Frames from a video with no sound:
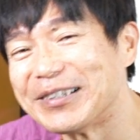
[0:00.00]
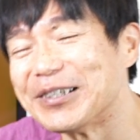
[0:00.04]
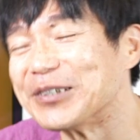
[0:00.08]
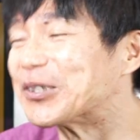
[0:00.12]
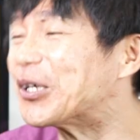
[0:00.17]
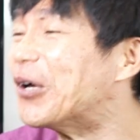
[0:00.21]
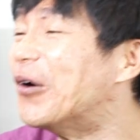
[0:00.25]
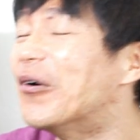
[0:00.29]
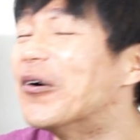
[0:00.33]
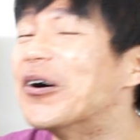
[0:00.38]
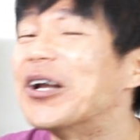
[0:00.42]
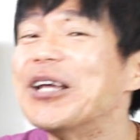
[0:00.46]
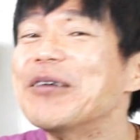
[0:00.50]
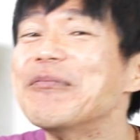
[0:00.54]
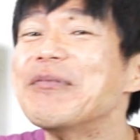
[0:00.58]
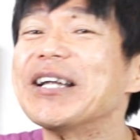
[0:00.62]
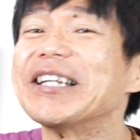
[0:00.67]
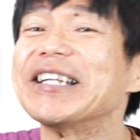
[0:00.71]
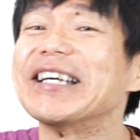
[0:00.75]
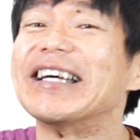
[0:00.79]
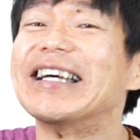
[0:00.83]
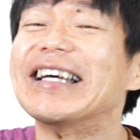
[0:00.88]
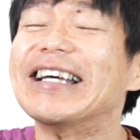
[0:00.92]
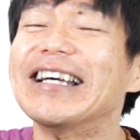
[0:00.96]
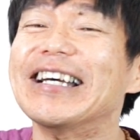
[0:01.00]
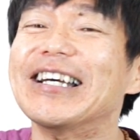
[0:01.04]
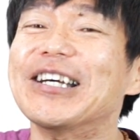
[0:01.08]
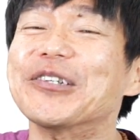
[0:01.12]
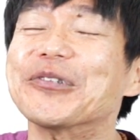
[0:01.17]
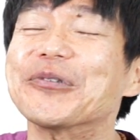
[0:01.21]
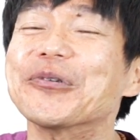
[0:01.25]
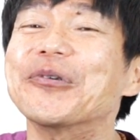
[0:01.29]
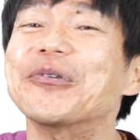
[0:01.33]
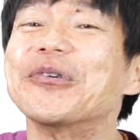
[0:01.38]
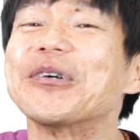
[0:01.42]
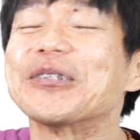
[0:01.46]
それまで
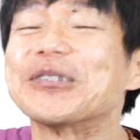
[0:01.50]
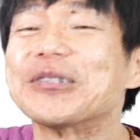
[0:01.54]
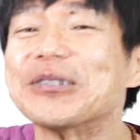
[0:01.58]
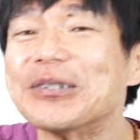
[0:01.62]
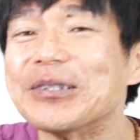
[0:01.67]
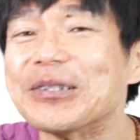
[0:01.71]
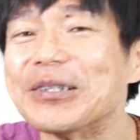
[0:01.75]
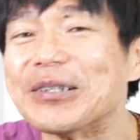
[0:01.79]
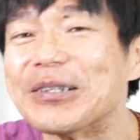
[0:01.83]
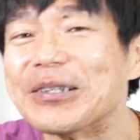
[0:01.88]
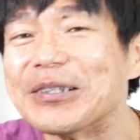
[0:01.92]
どうやって